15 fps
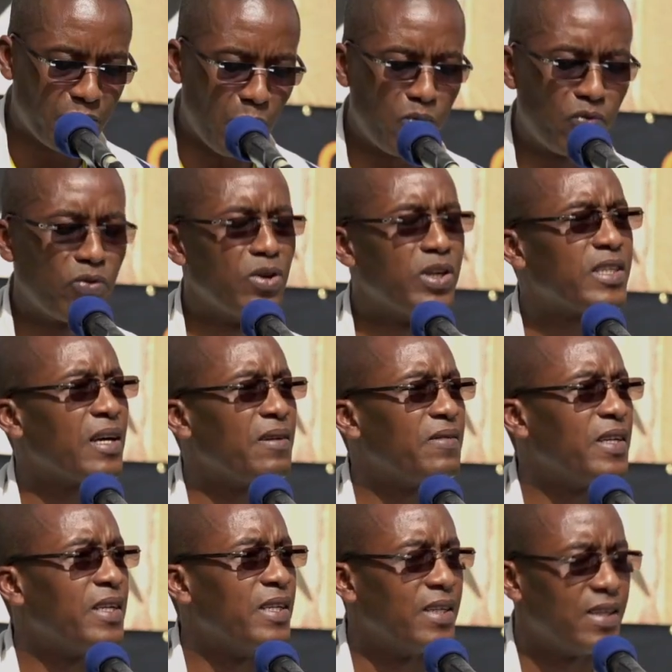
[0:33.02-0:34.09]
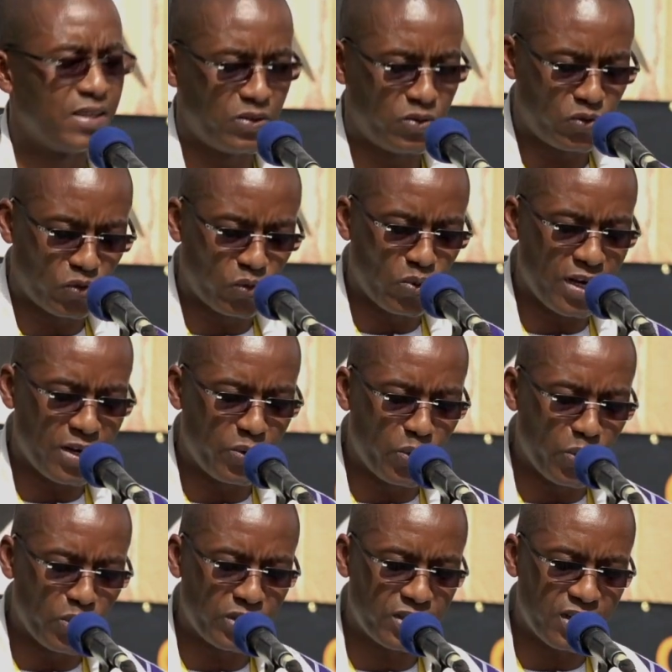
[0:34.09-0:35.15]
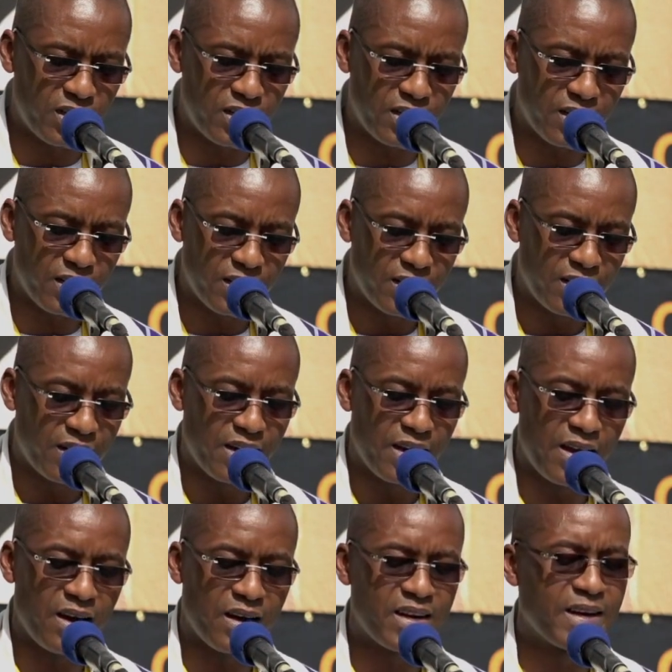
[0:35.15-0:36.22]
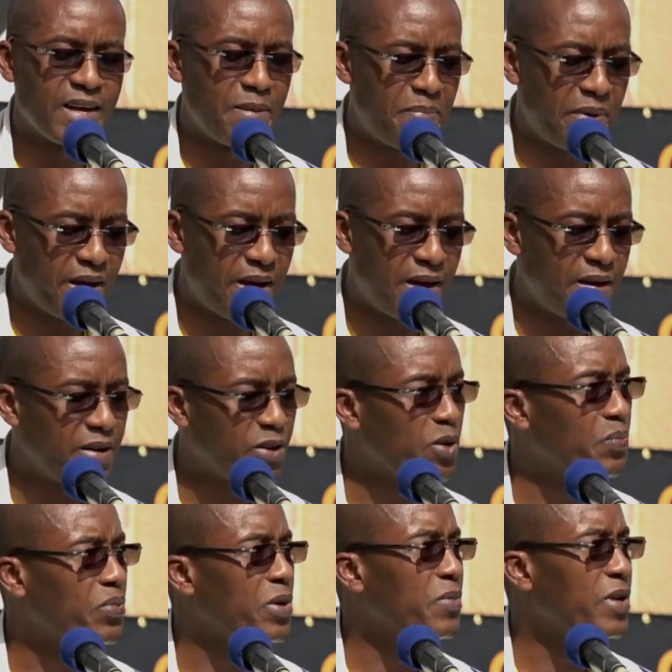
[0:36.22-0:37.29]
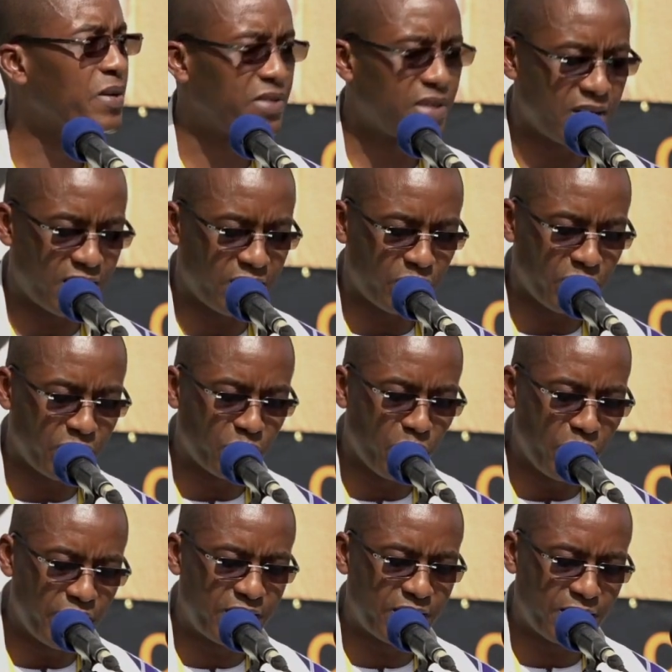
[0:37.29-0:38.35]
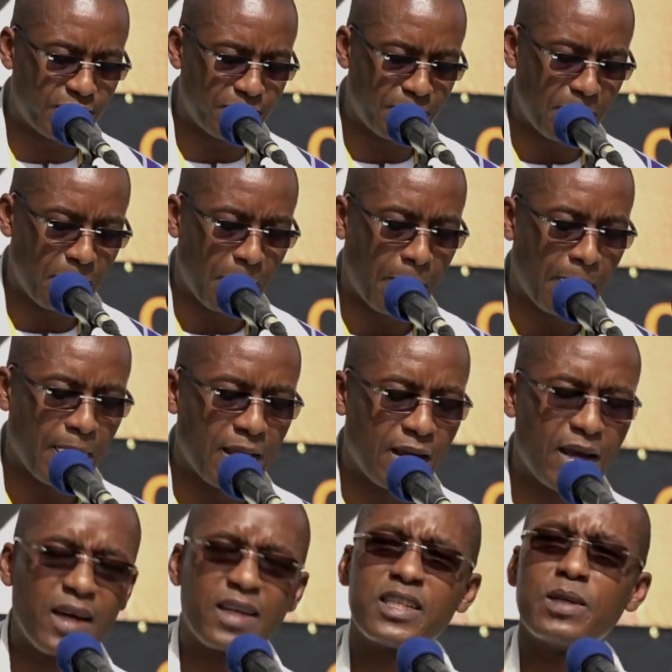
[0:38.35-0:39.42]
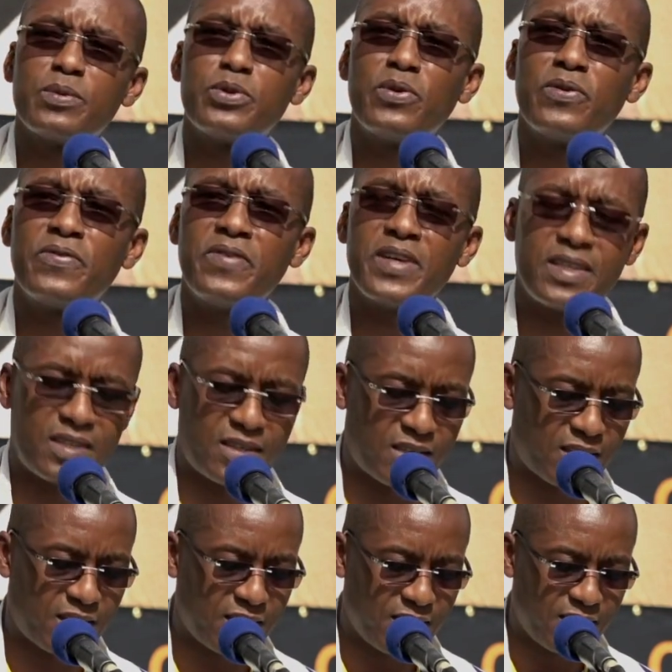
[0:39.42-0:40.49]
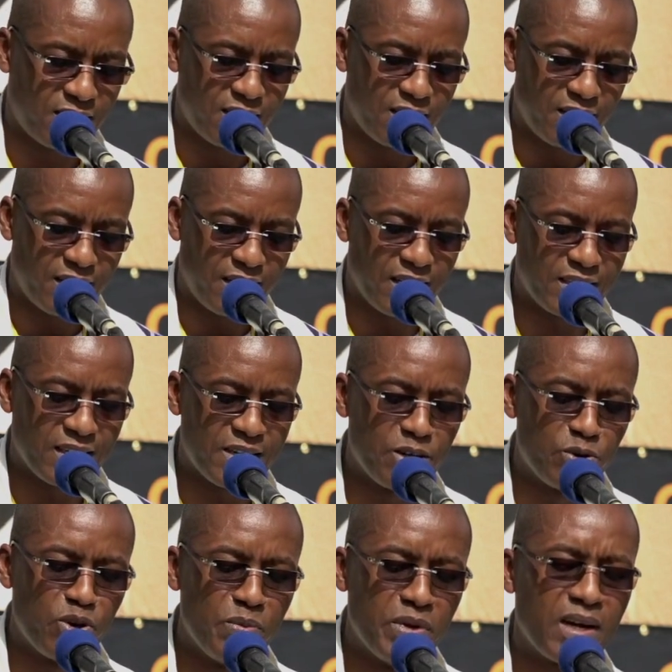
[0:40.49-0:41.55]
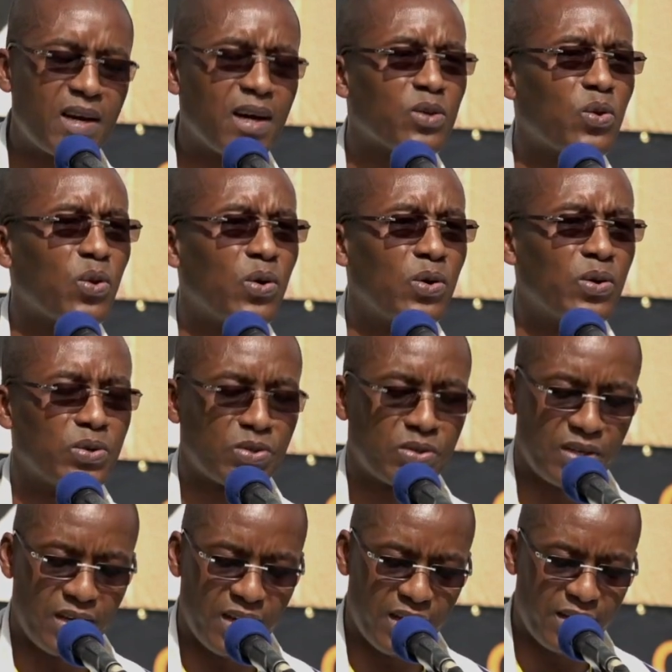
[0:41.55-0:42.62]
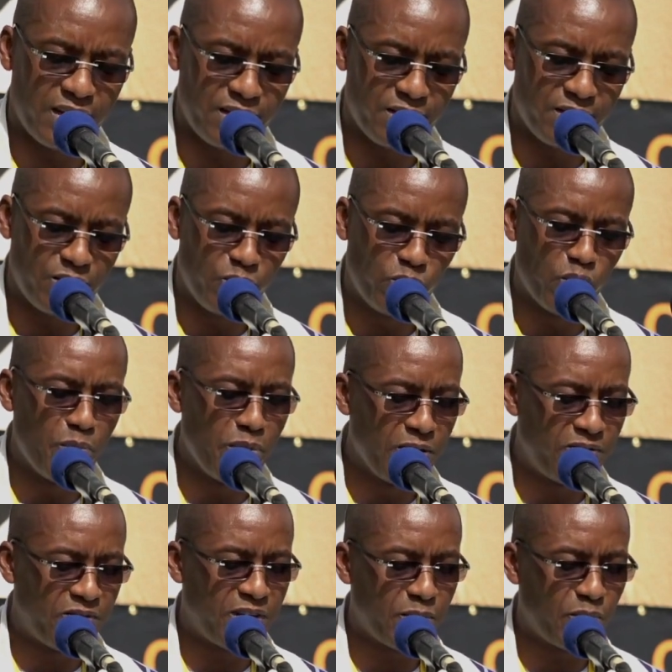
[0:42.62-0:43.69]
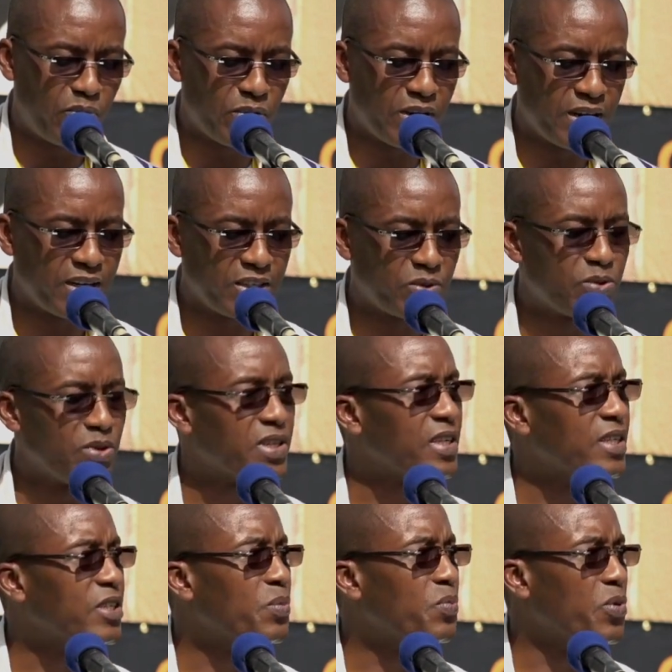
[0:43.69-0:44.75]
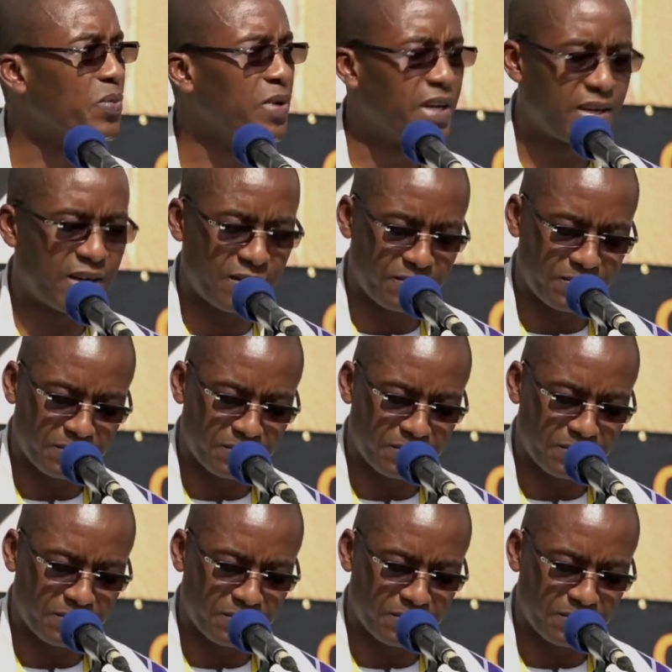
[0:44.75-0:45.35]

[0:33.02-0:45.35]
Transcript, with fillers: Comme vous le savez, tous les deux ans et en année paire depuis 1988, exception faite des années 2014 et 2020 pour des raisons de santé publique,